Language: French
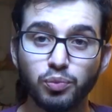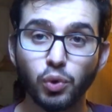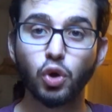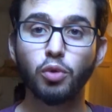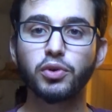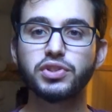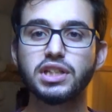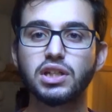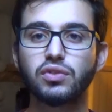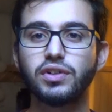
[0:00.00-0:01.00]
Pour
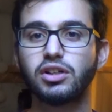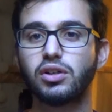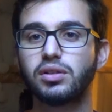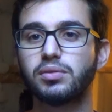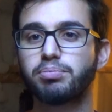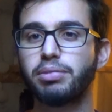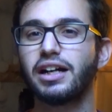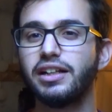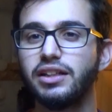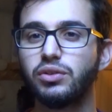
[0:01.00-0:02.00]
commencer, on va
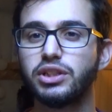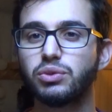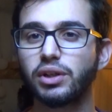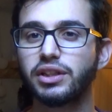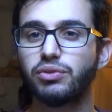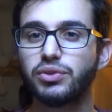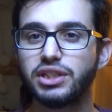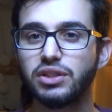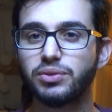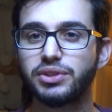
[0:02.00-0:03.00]
parler de l'histoire des
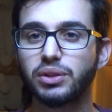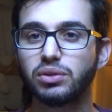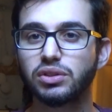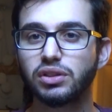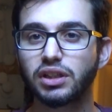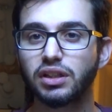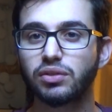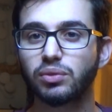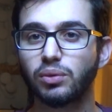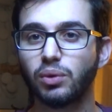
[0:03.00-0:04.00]
fossiles du stégosaure qui
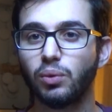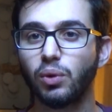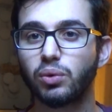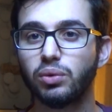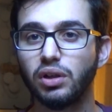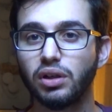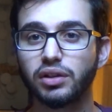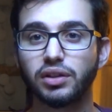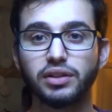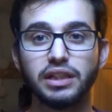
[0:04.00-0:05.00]
sont hauts en
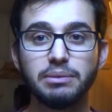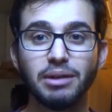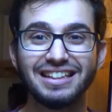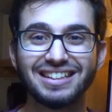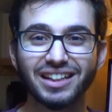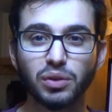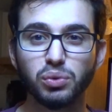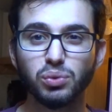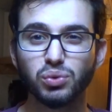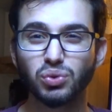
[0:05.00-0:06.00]
couleur, un animal très
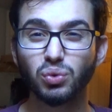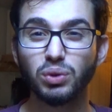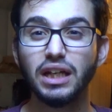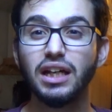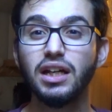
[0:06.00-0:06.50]
connu aujourd'hui